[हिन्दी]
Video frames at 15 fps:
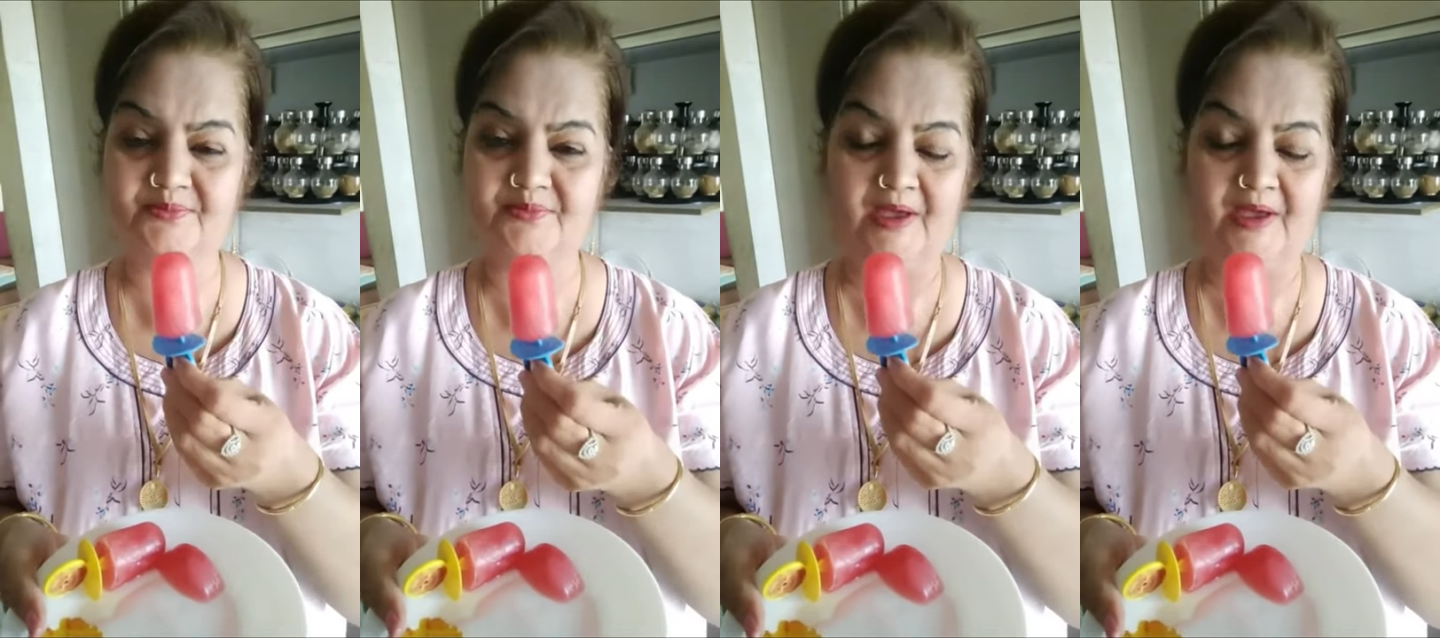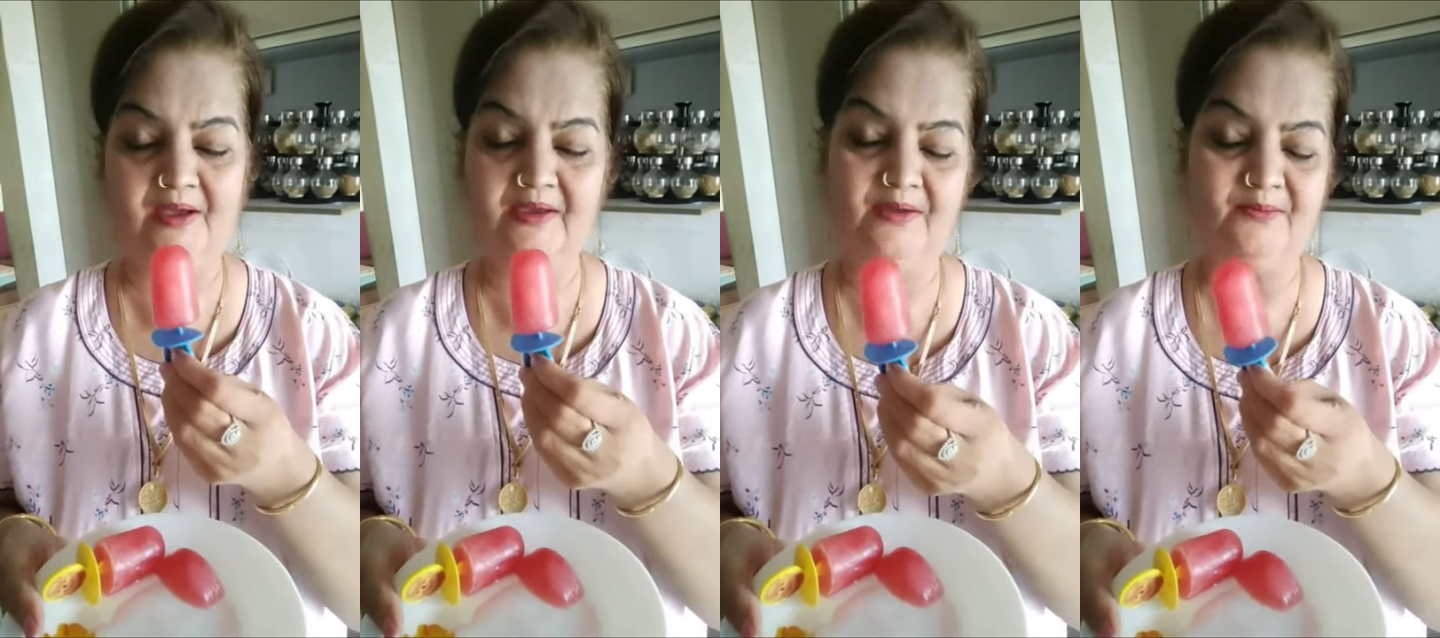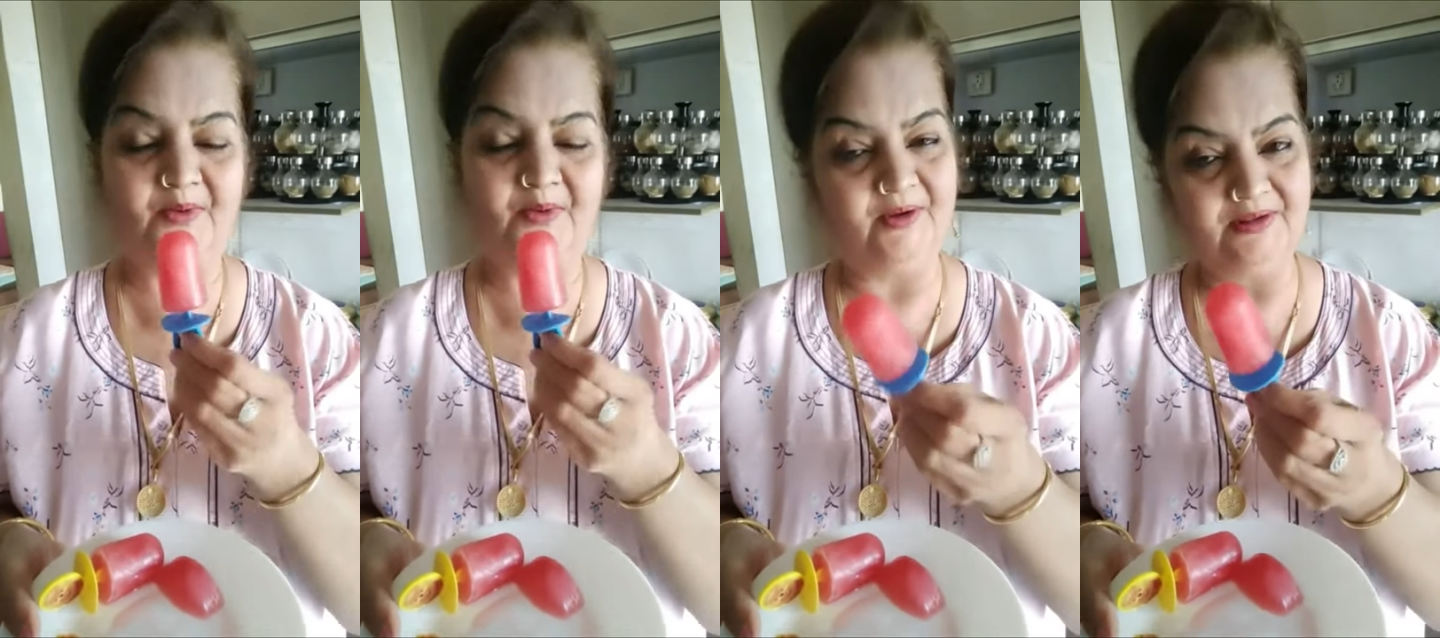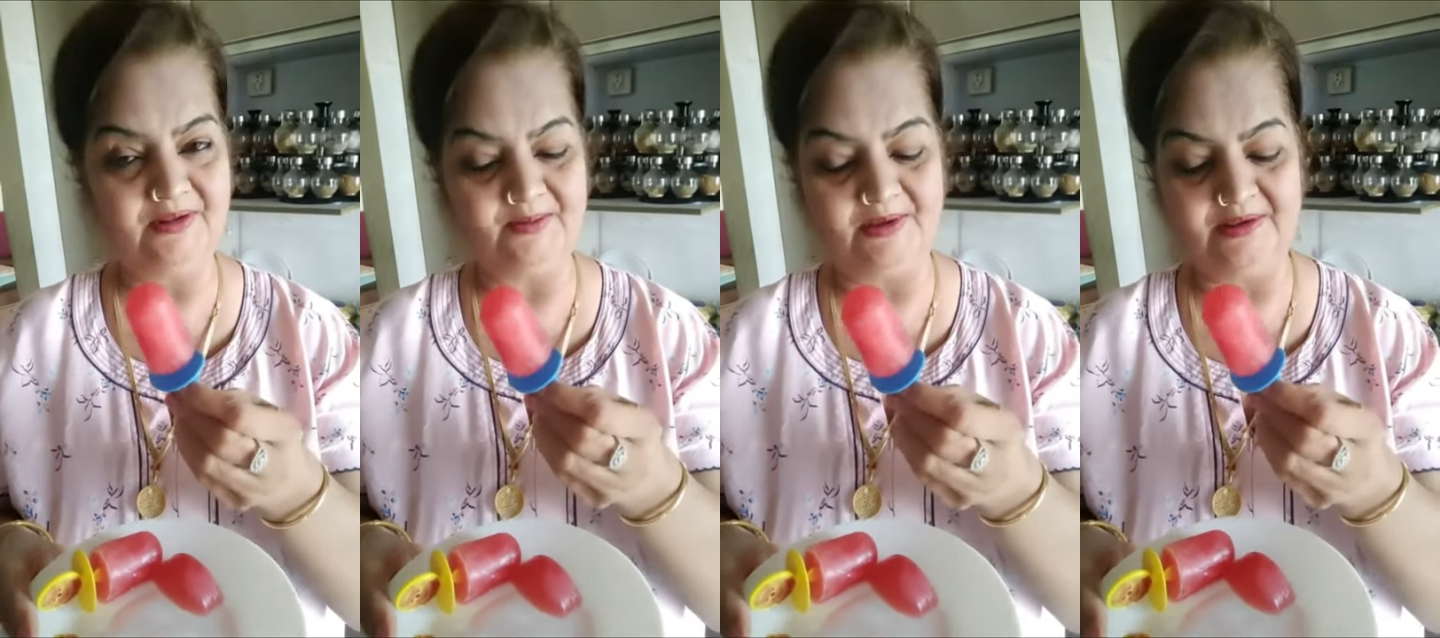खा के
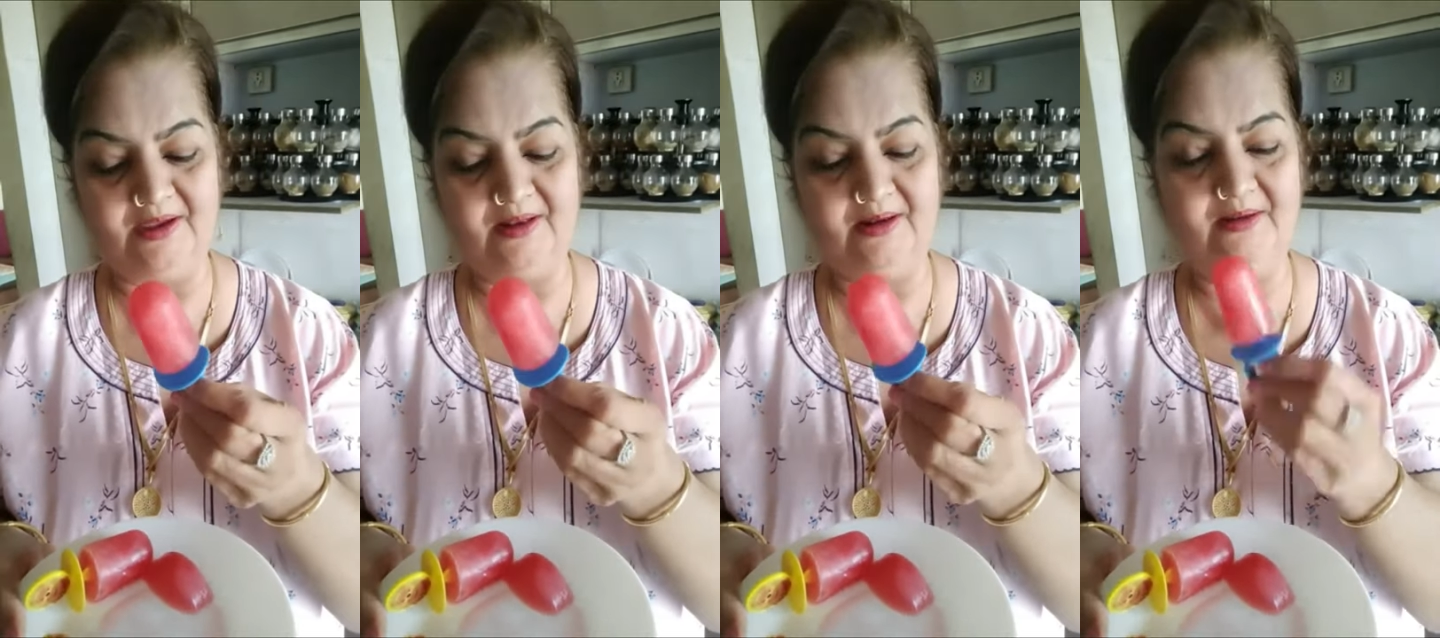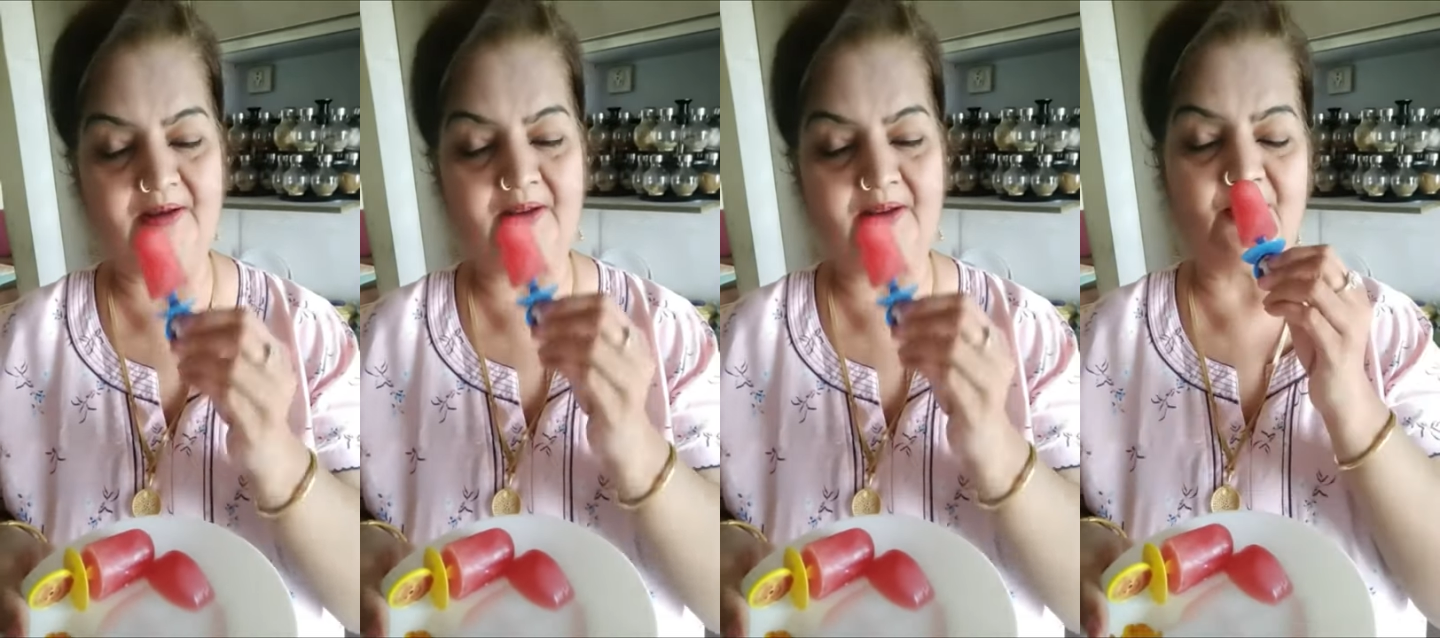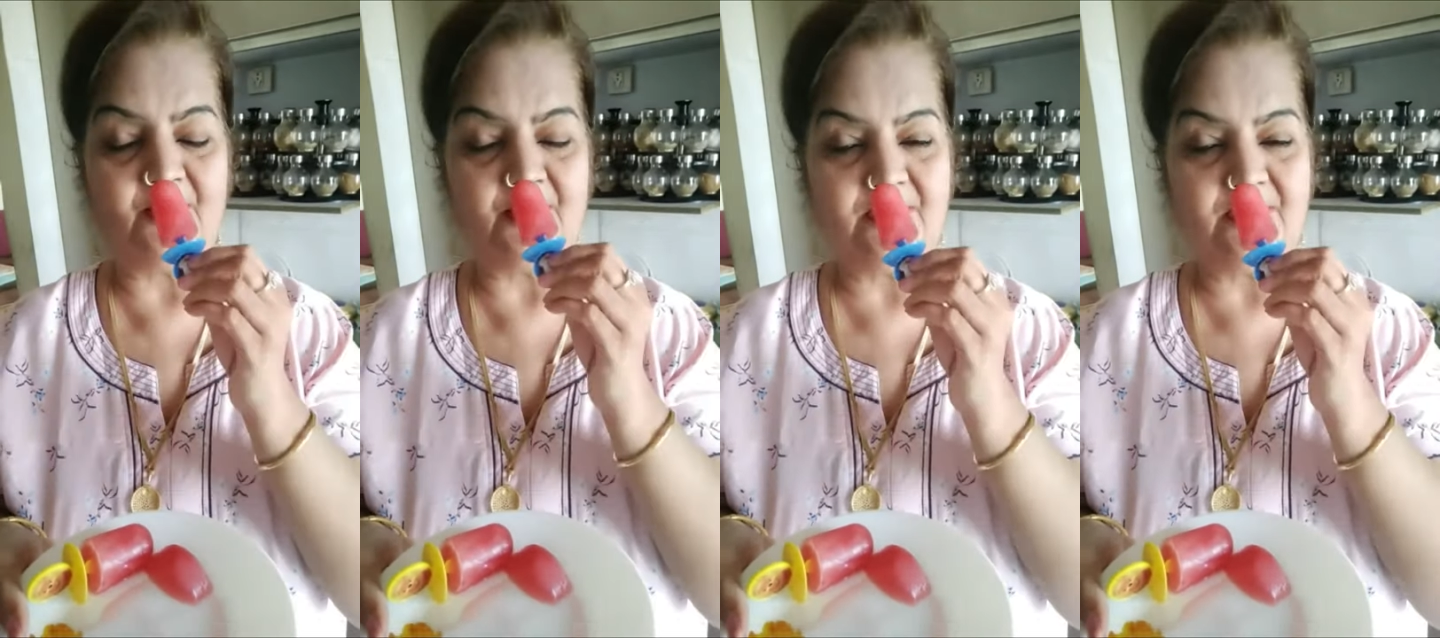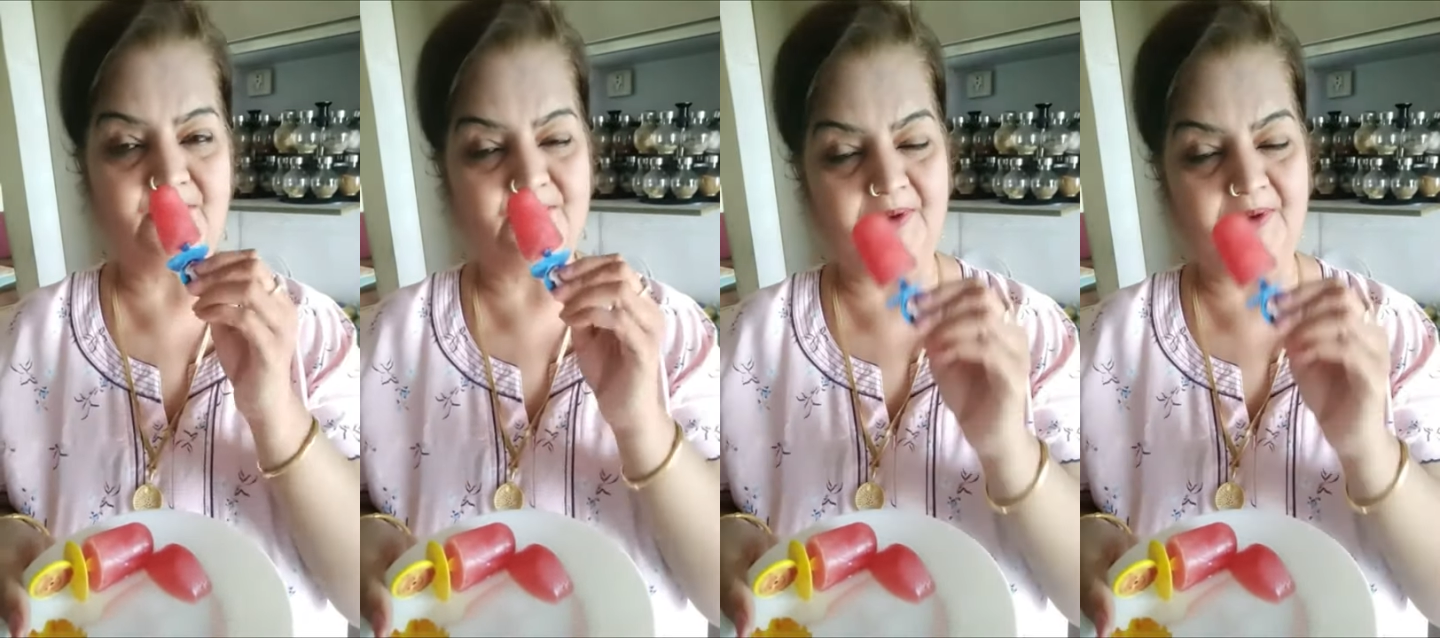बहुत ही मजा आने वाला बहुत ही